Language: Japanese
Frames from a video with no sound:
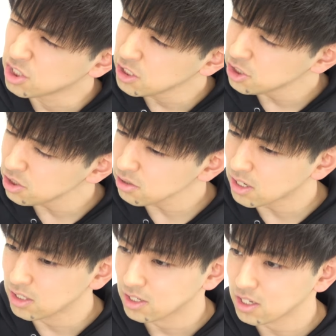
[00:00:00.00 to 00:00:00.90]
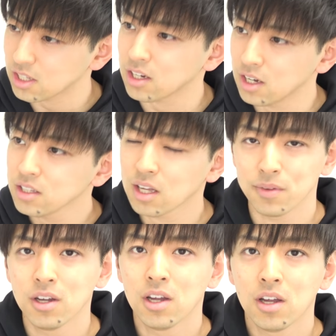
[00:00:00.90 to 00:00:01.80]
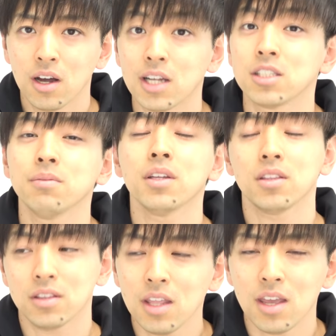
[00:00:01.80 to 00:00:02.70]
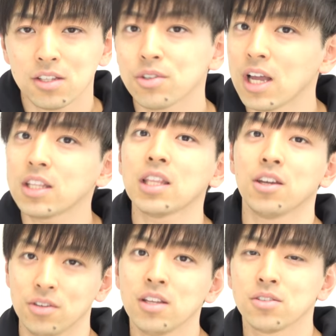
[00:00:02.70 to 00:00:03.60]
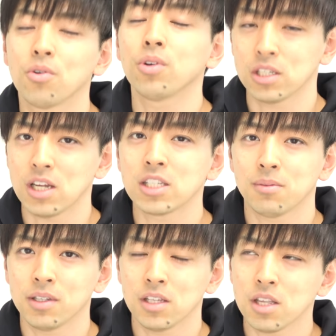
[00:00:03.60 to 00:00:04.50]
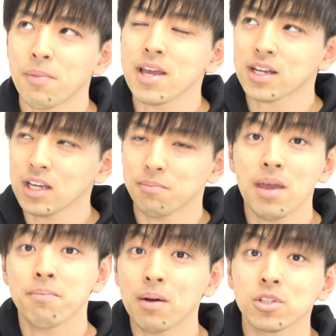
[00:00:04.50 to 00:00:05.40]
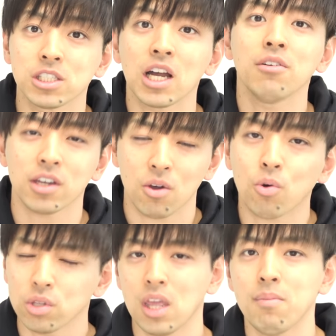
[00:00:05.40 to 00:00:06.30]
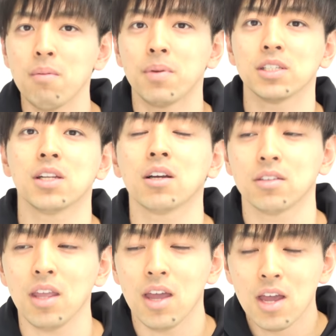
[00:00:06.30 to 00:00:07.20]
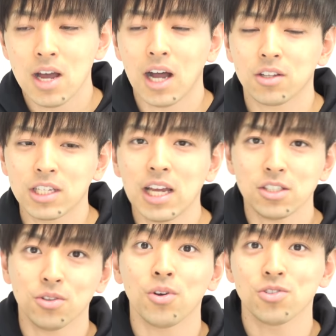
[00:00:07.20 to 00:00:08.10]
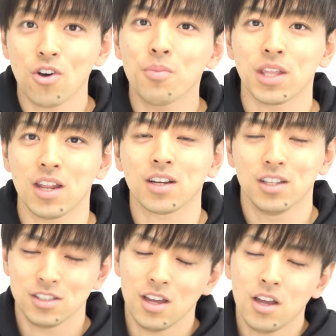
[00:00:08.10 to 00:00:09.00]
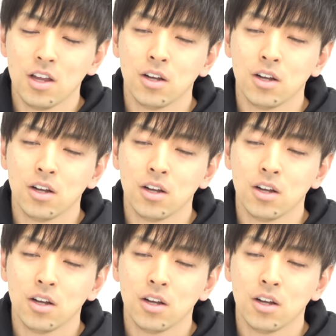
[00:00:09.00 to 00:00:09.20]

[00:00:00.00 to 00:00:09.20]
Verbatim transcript: にしゅうかんにいっかいだったかな、多分。集まって、それやってたんよね。その子たち集まって。で、毎回メンバーも違うわけよ。固定メンバーじゃなくて、あの、来たい人どうぞ、みたいな感じで。